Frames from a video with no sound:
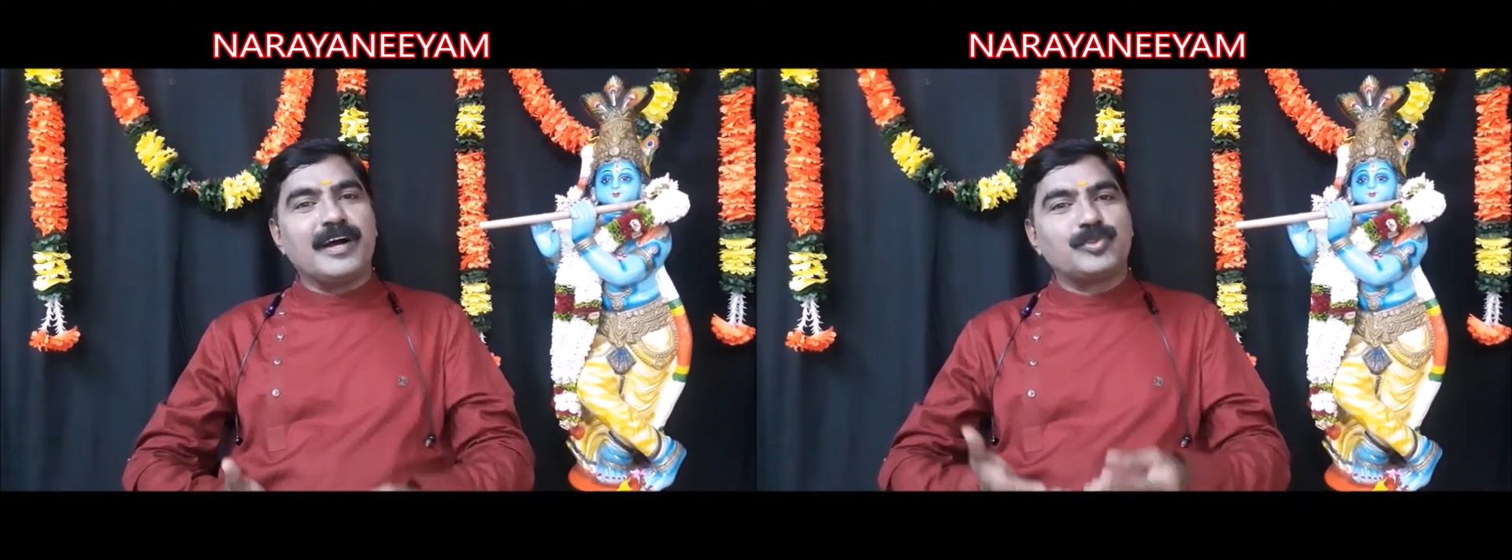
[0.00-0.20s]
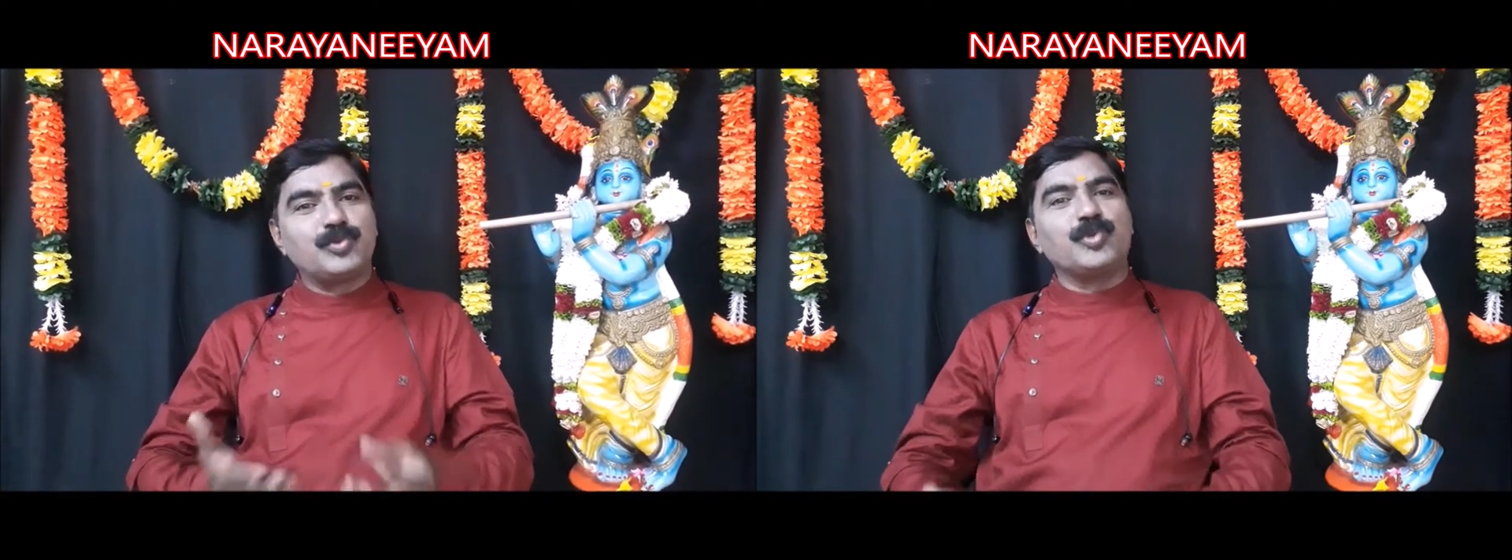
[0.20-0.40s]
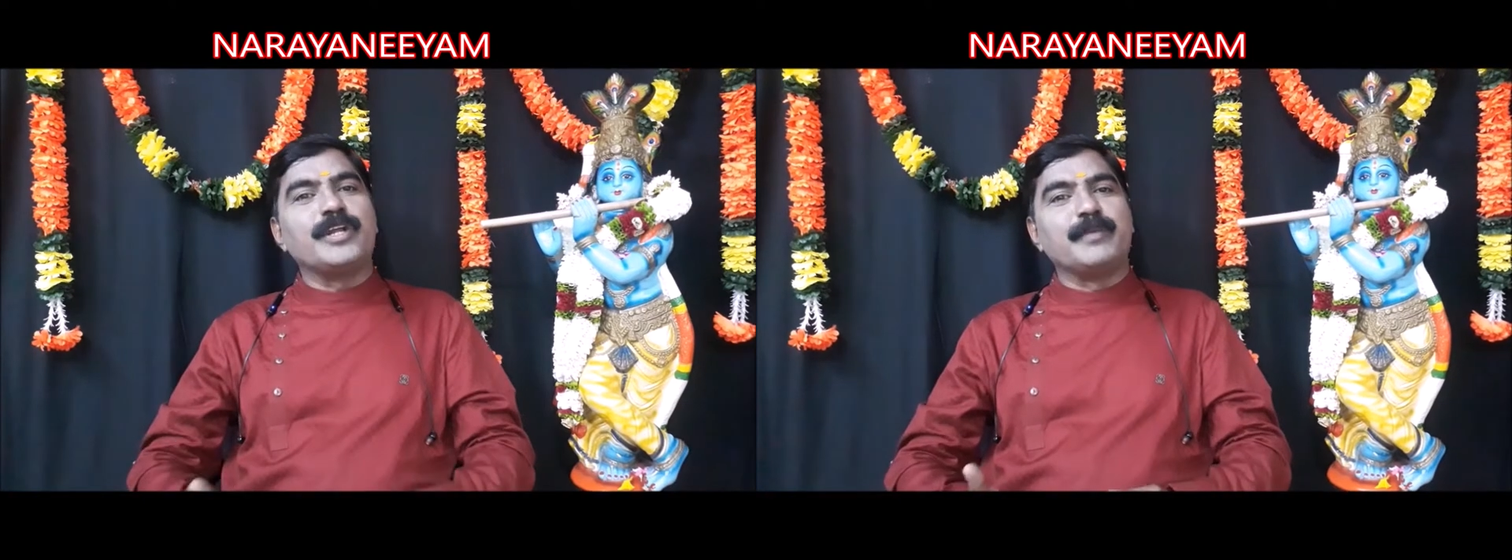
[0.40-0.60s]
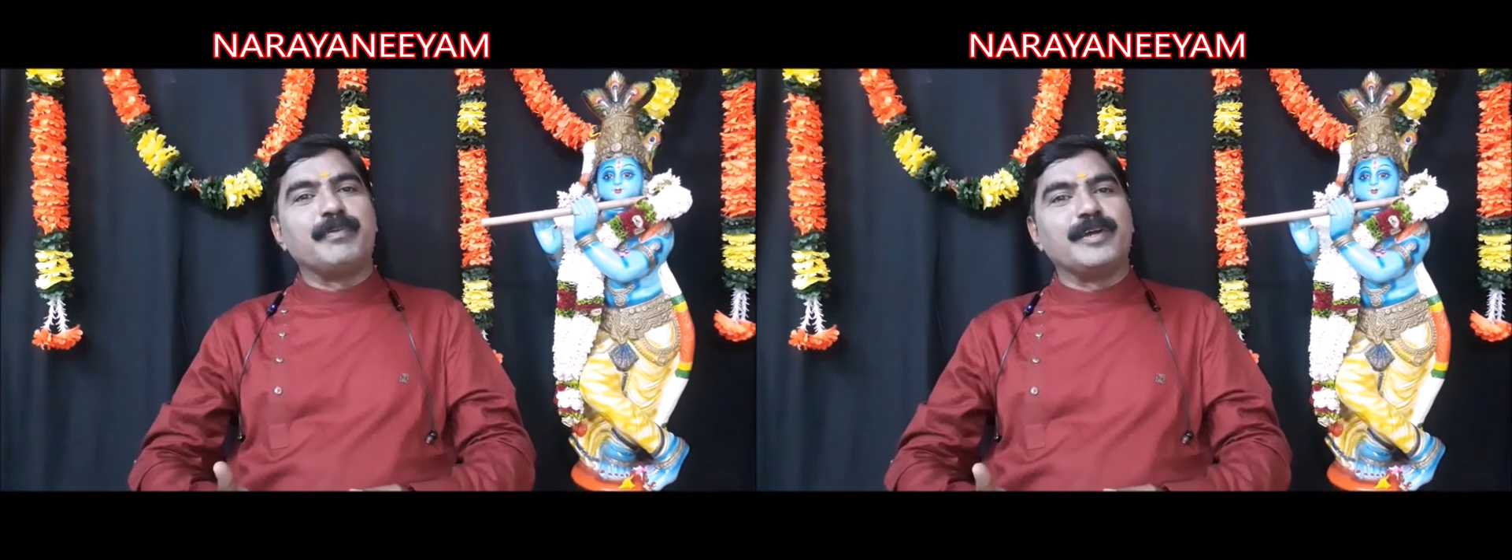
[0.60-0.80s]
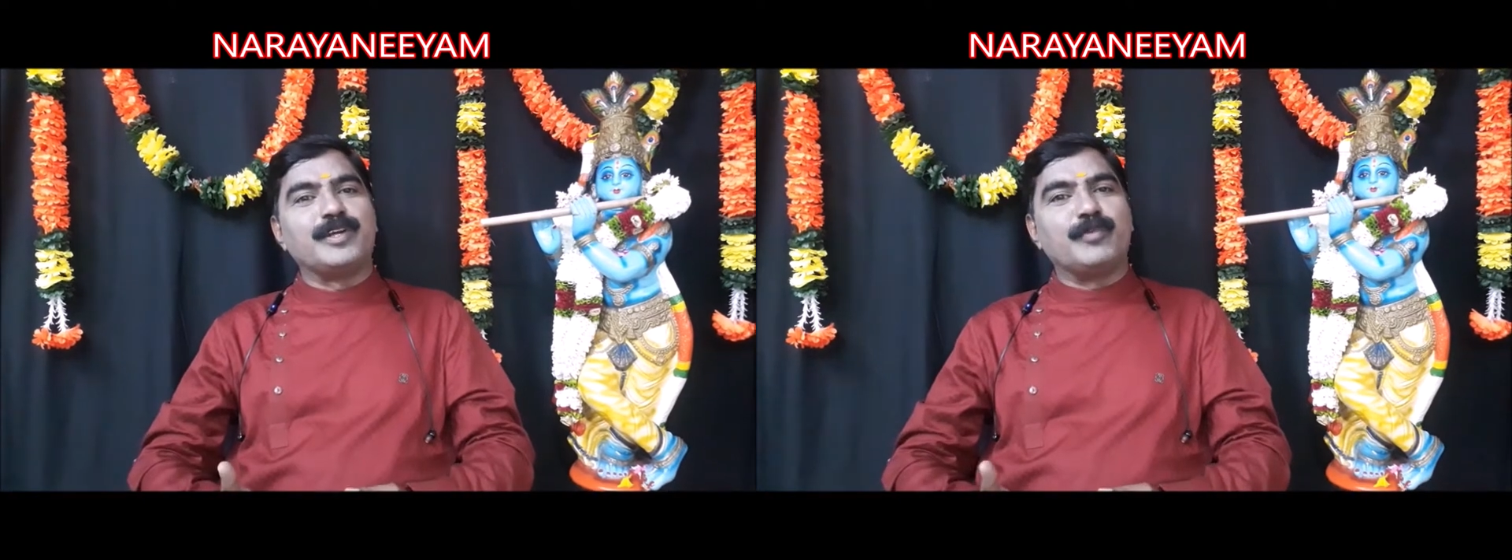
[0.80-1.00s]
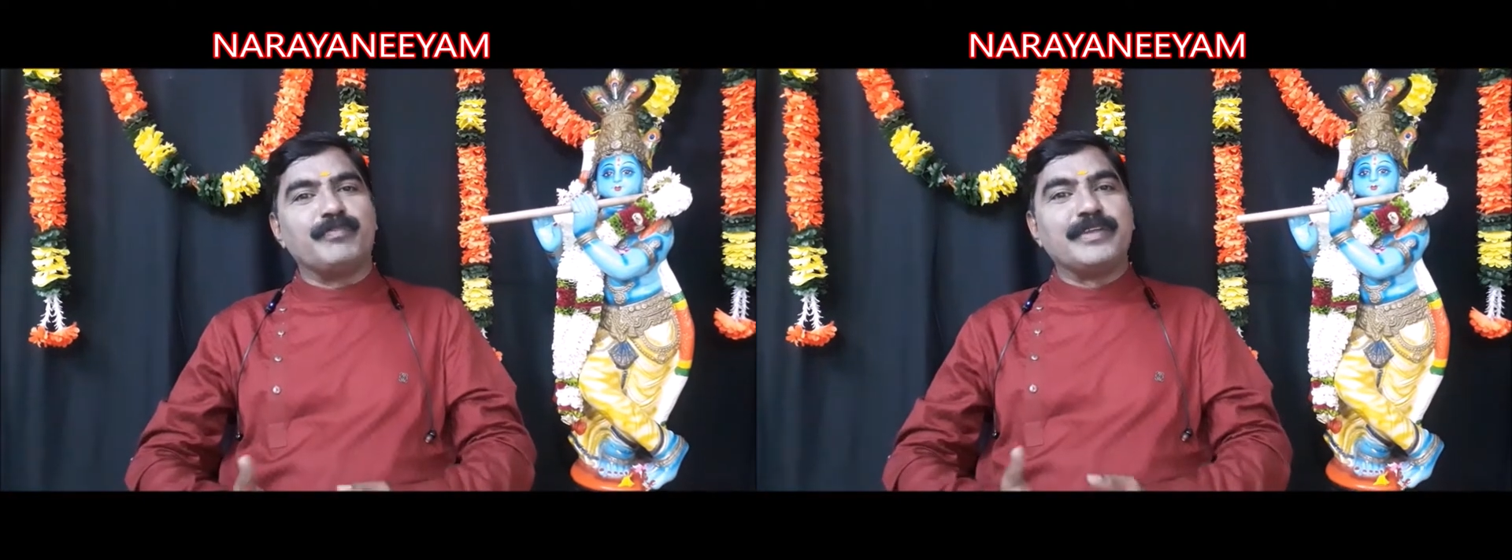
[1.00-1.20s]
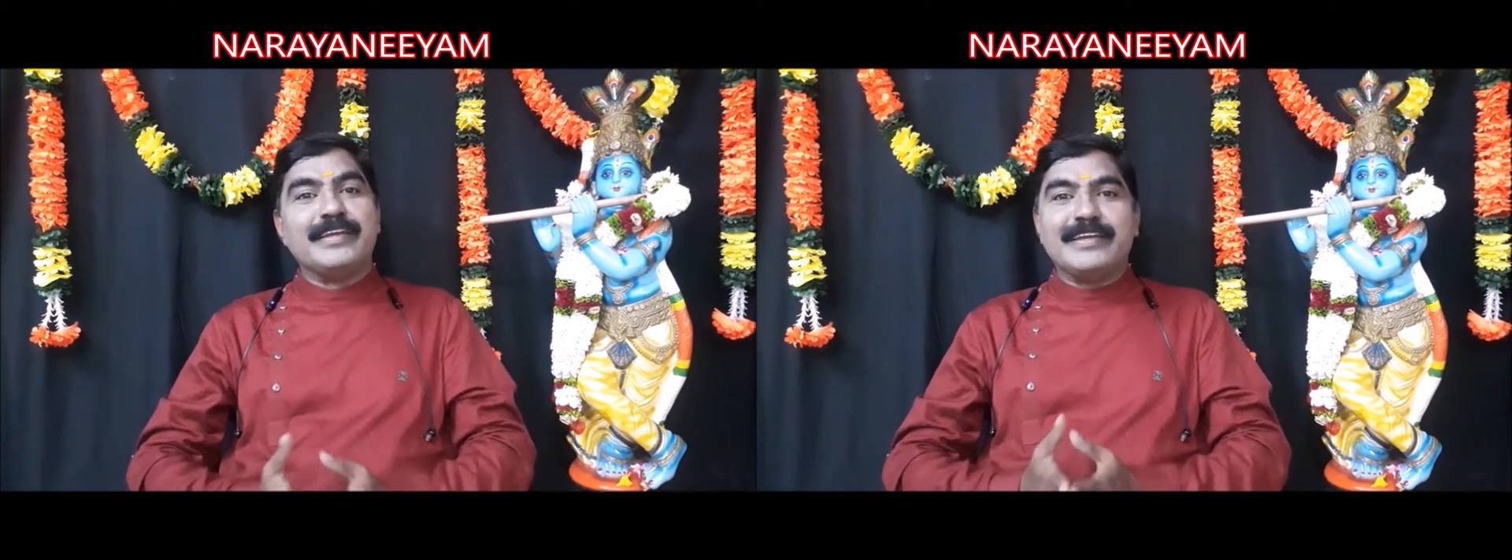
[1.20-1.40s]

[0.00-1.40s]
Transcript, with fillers: அத்துணை பேருக்கும்